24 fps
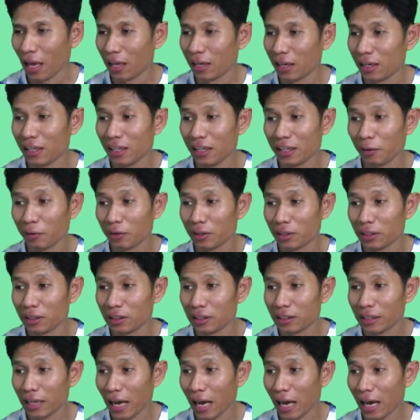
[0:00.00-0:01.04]
นี่ก็คือ
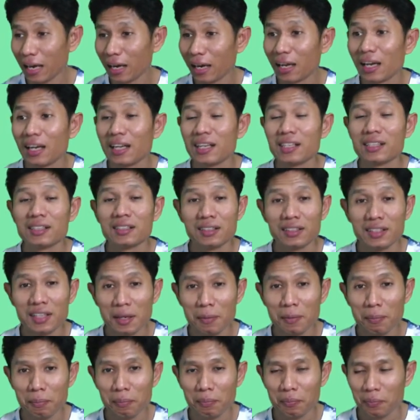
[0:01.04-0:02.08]
การหยิ
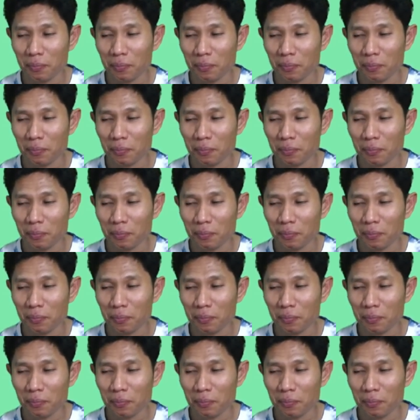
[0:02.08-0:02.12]
บ